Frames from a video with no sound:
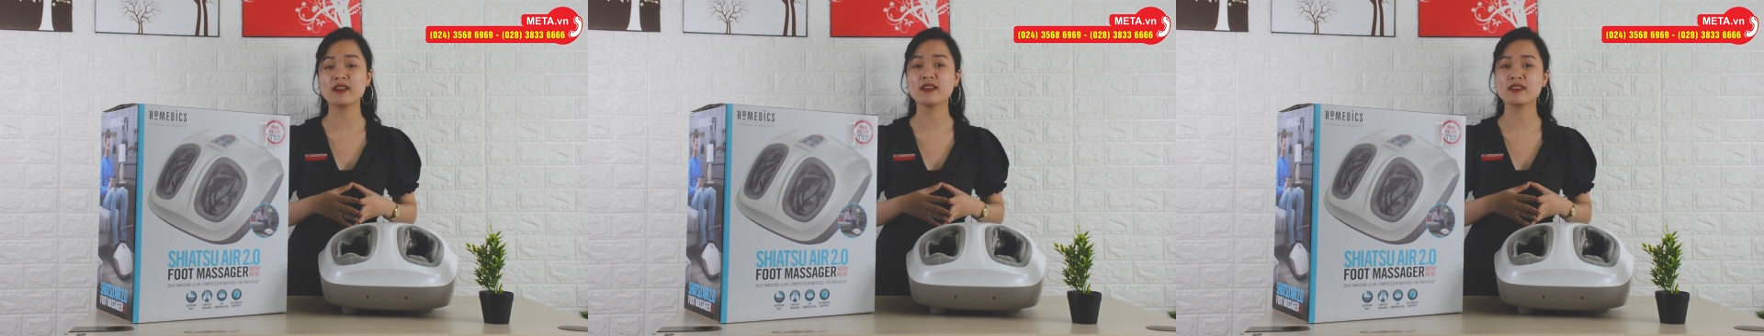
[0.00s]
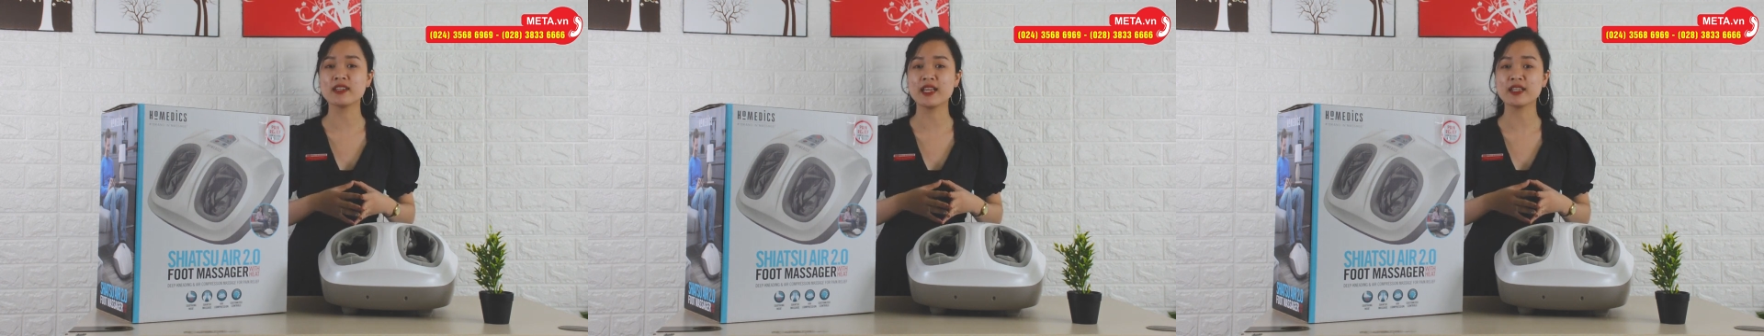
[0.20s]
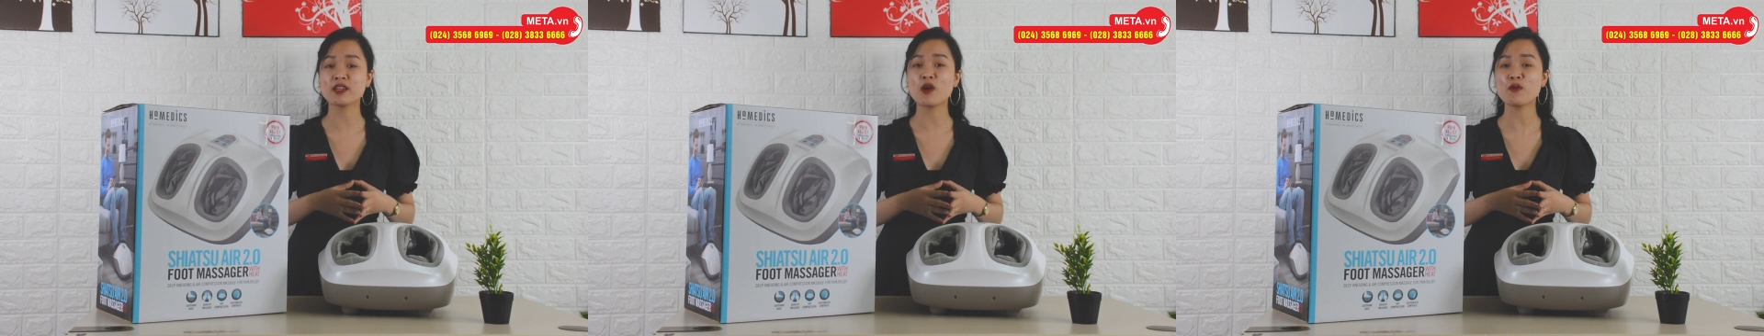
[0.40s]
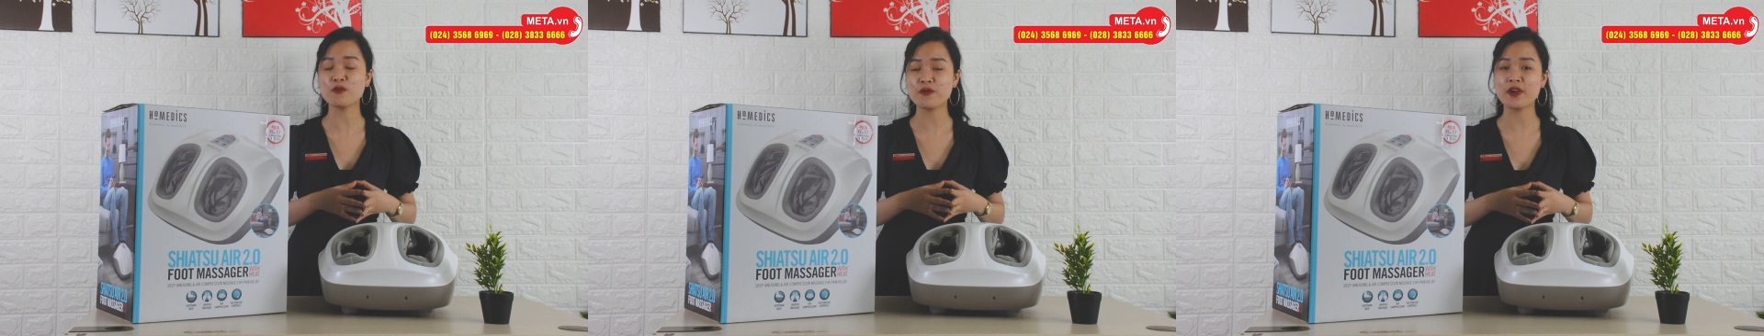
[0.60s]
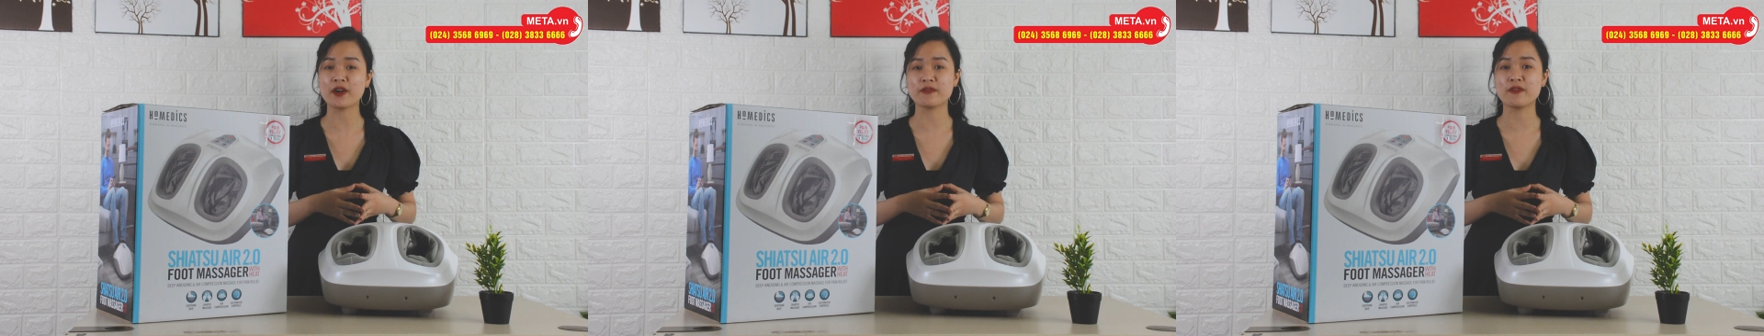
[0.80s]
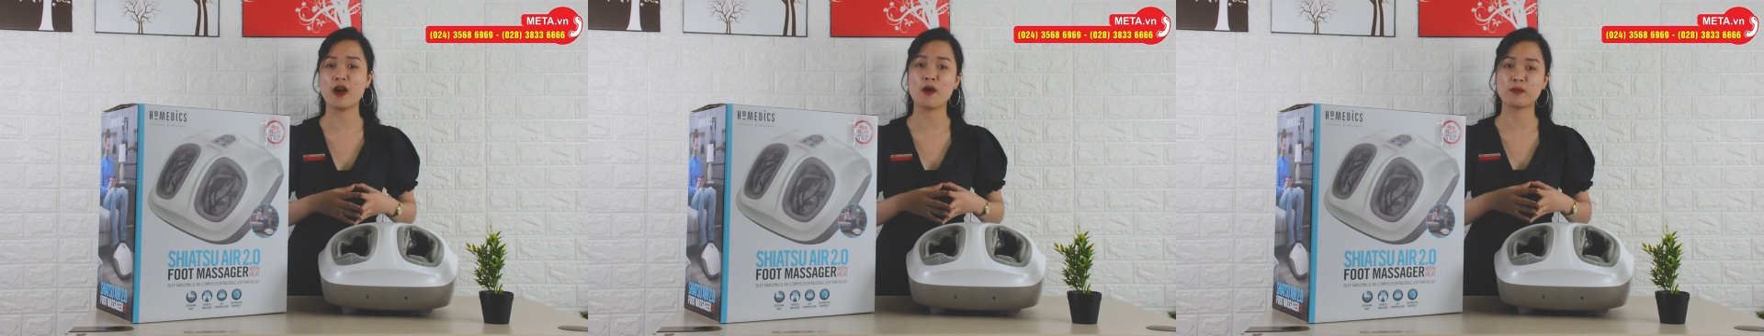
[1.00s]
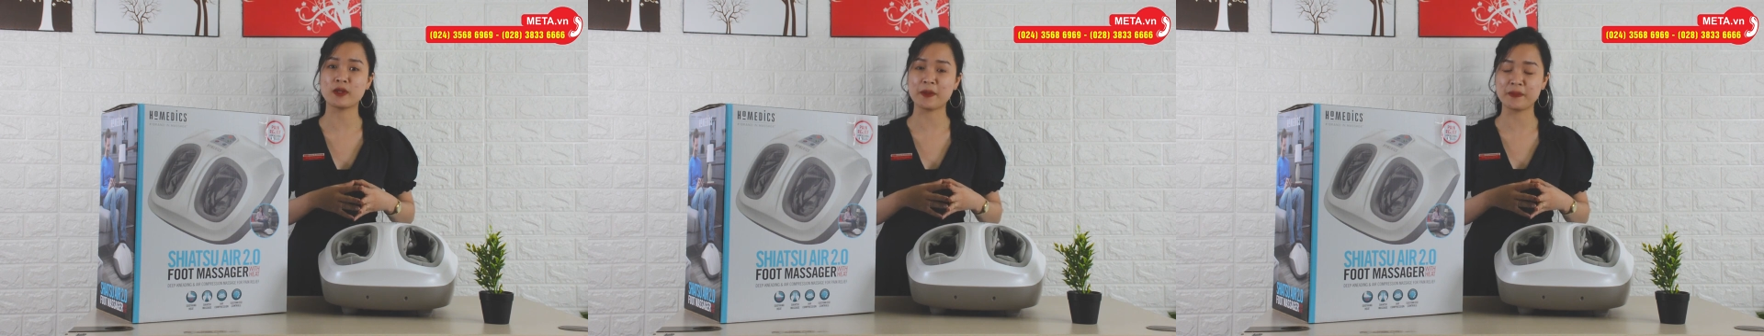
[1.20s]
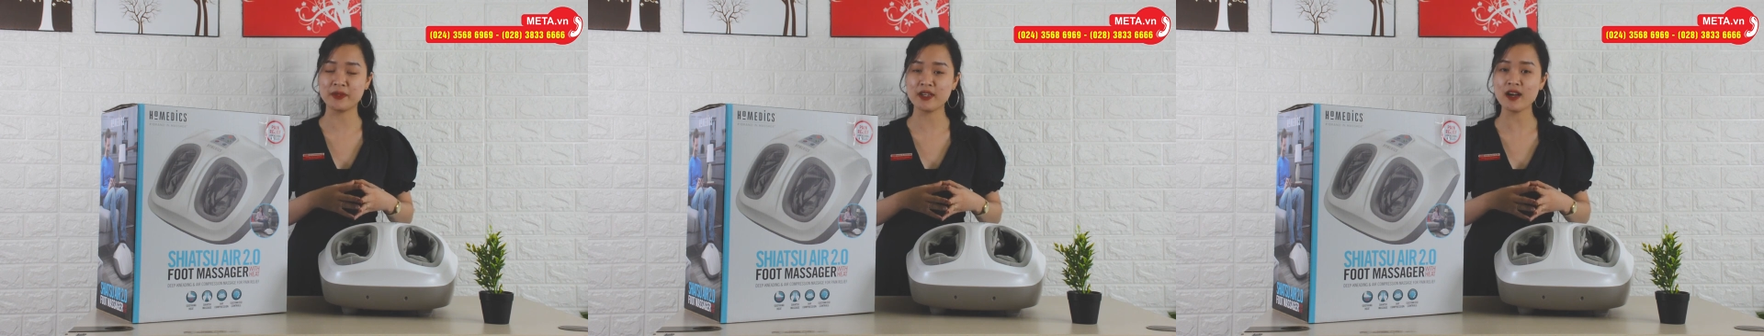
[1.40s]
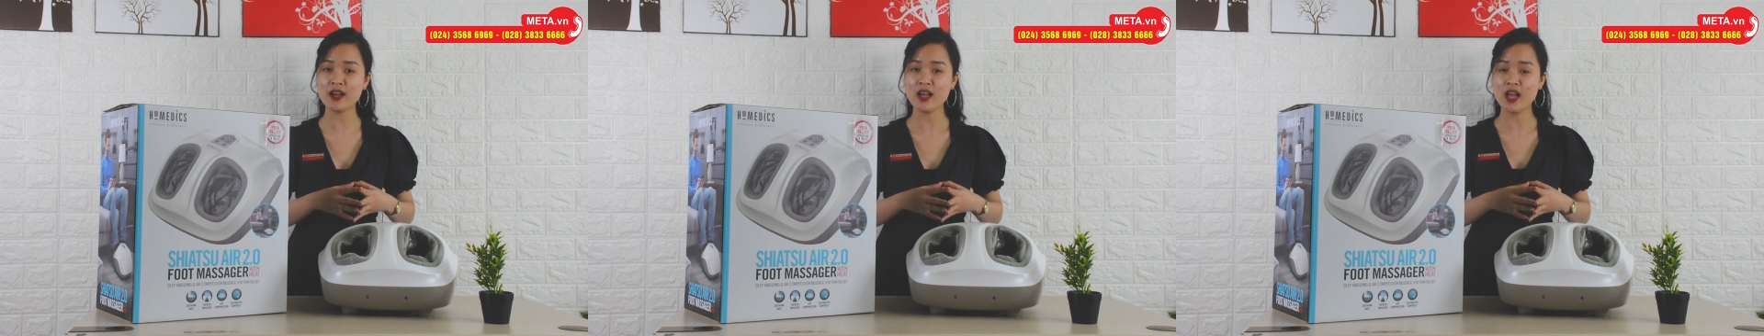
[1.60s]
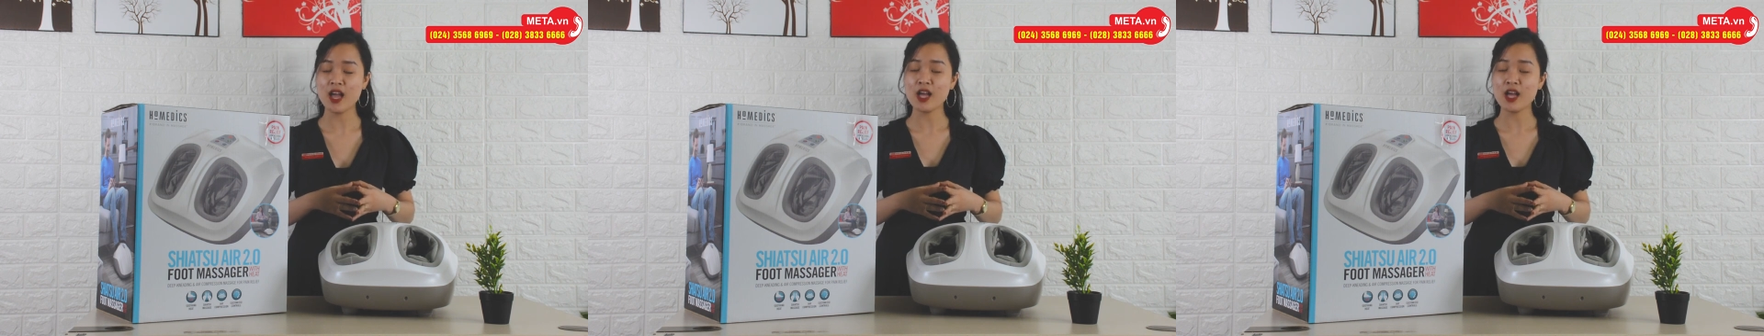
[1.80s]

hưởng đến công việc và học tập nữa.